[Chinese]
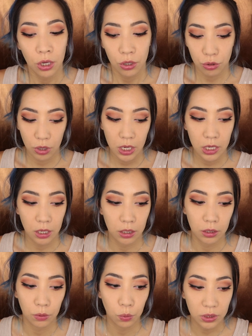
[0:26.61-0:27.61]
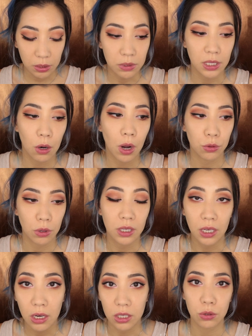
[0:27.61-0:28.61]
所以呢，我基本上化妆一
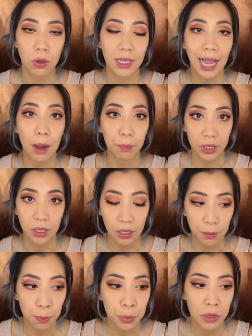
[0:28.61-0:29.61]
定也是会打鼻影。